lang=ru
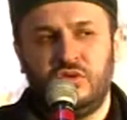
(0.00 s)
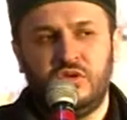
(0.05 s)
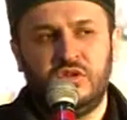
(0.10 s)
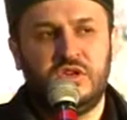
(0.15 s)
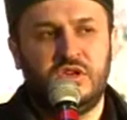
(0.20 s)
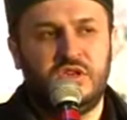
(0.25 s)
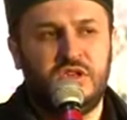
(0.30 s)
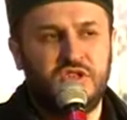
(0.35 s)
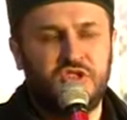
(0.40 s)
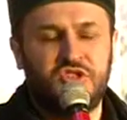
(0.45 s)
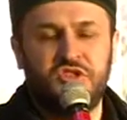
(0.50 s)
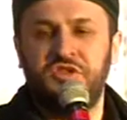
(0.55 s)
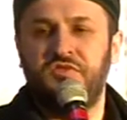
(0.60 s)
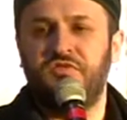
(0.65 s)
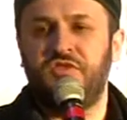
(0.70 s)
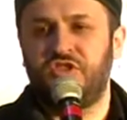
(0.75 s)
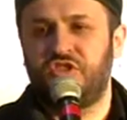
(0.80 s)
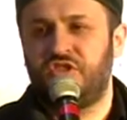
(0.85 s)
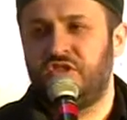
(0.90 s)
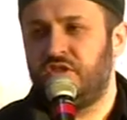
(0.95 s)
только лишь
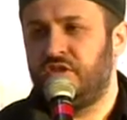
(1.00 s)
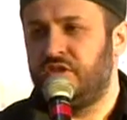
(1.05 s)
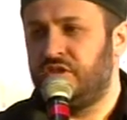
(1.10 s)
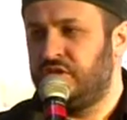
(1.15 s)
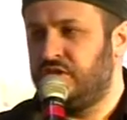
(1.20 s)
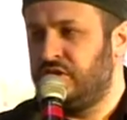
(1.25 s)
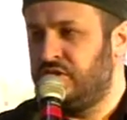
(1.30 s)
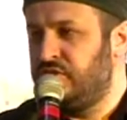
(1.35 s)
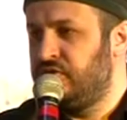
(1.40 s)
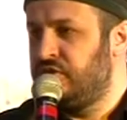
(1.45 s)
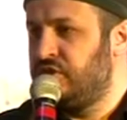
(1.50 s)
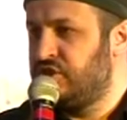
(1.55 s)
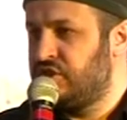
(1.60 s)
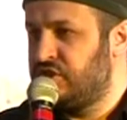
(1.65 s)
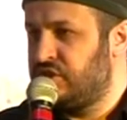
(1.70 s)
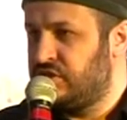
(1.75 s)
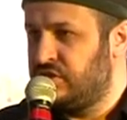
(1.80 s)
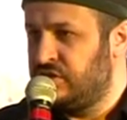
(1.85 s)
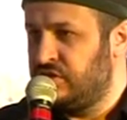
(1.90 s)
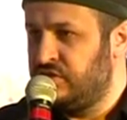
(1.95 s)
невежд,
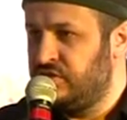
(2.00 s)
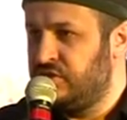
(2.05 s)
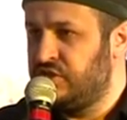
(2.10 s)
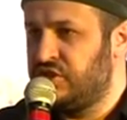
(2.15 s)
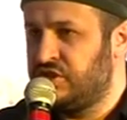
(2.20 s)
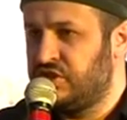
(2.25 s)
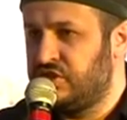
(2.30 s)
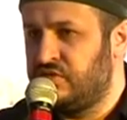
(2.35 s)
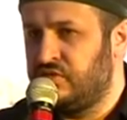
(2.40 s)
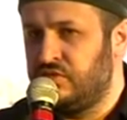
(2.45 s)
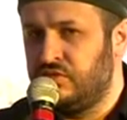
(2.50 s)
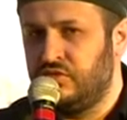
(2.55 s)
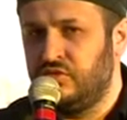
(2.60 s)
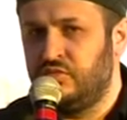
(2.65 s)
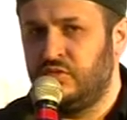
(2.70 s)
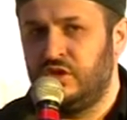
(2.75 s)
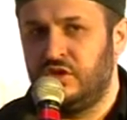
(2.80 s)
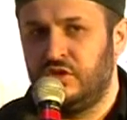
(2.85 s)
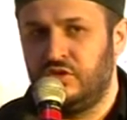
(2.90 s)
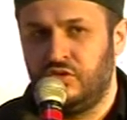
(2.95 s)
невеже,
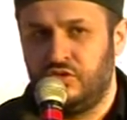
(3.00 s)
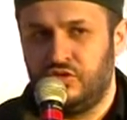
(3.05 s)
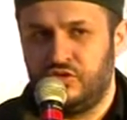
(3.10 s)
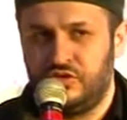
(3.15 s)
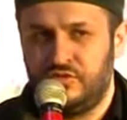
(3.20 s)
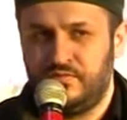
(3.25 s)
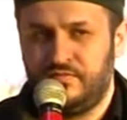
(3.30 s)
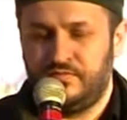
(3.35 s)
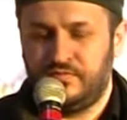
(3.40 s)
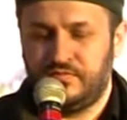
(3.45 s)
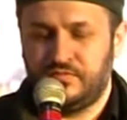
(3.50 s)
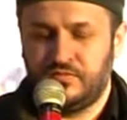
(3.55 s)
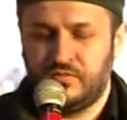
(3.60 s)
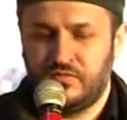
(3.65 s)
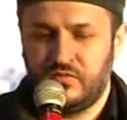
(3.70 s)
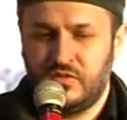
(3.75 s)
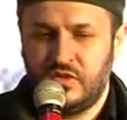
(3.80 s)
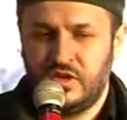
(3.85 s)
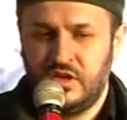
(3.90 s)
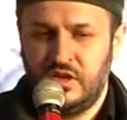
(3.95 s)
невежественную молодежь.
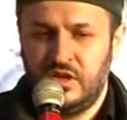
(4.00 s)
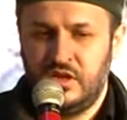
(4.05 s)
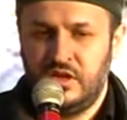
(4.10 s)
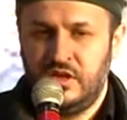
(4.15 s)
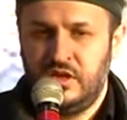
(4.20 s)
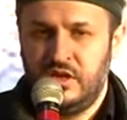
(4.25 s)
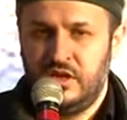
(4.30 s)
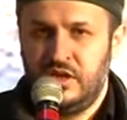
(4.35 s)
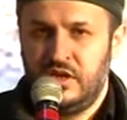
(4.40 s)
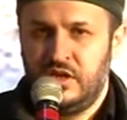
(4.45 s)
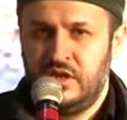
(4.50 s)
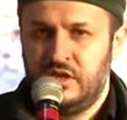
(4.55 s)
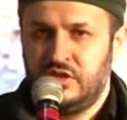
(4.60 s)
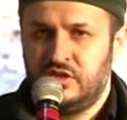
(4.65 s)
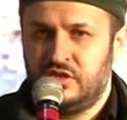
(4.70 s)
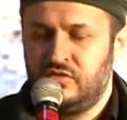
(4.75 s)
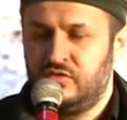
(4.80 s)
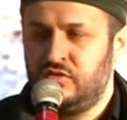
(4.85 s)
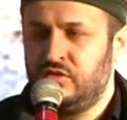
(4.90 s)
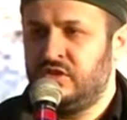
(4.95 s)

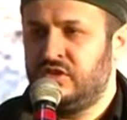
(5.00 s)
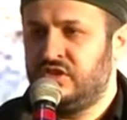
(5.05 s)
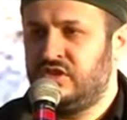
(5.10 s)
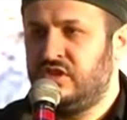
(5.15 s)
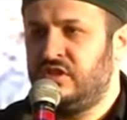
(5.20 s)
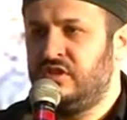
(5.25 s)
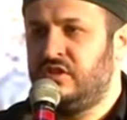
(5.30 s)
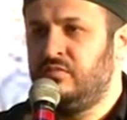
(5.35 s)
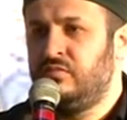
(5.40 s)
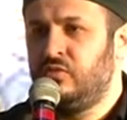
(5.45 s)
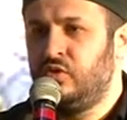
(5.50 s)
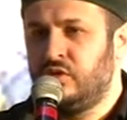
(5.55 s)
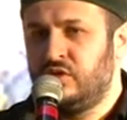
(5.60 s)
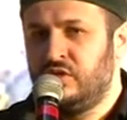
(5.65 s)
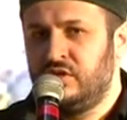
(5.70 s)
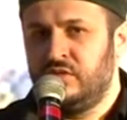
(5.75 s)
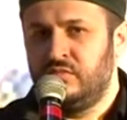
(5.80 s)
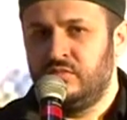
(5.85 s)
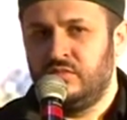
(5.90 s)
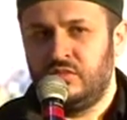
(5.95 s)
Сегодня стало
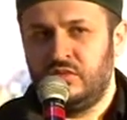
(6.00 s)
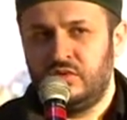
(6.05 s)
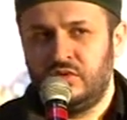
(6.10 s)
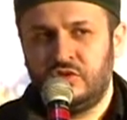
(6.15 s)
модным